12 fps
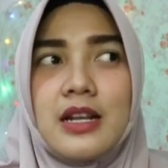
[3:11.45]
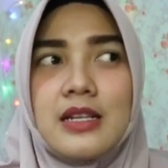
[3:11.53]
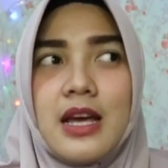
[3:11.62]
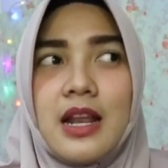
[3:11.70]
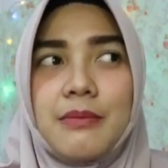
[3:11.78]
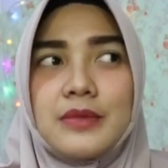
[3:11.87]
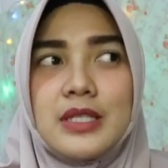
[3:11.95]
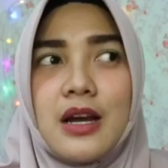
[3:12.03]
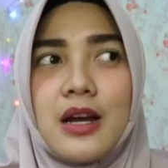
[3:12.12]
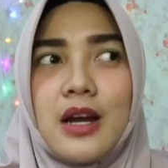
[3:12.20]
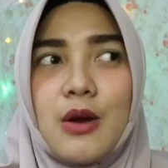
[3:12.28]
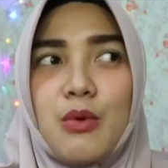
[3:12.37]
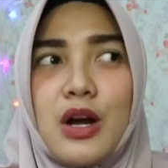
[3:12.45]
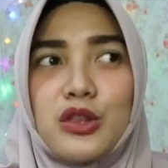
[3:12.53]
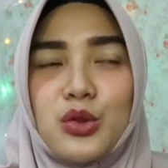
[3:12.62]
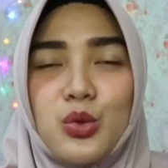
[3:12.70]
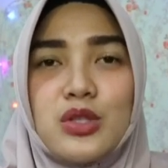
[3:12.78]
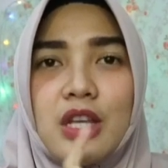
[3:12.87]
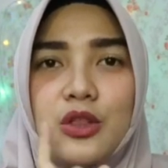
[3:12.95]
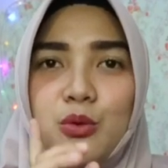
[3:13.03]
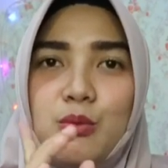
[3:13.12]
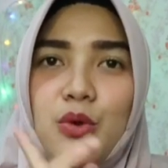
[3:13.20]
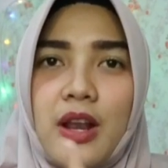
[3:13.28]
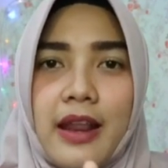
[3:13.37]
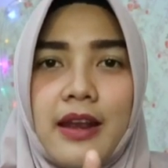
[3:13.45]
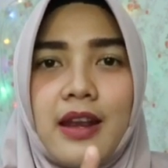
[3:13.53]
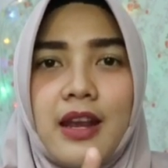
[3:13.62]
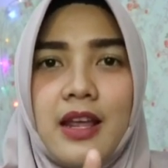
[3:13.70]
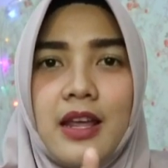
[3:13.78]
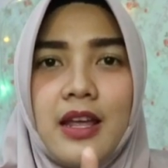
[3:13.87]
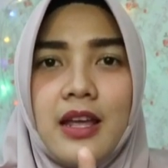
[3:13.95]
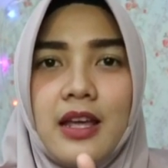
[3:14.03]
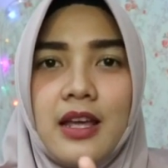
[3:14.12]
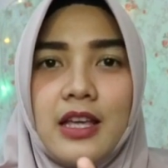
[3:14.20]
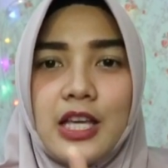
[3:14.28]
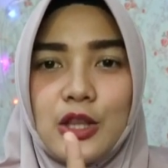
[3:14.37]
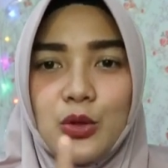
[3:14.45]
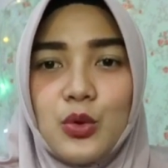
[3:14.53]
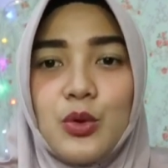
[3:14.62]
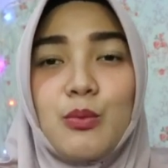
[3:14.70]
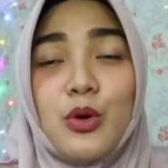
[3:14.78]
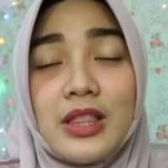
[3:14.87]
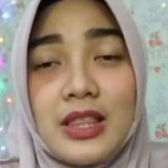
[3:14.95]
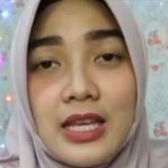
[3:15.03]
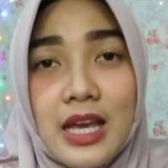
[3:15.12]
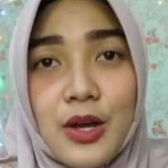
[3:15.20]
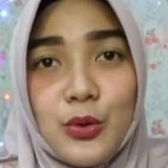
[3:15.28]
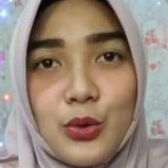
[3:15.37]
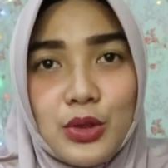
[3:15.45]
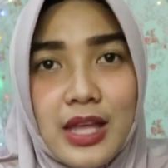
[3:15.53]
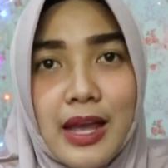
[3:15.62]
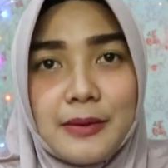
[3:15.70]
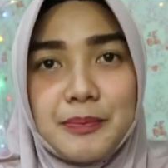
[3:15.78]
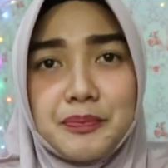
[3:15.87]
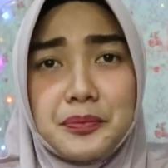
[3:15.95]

dalam jangka waktu satu bulan itu buat yang utang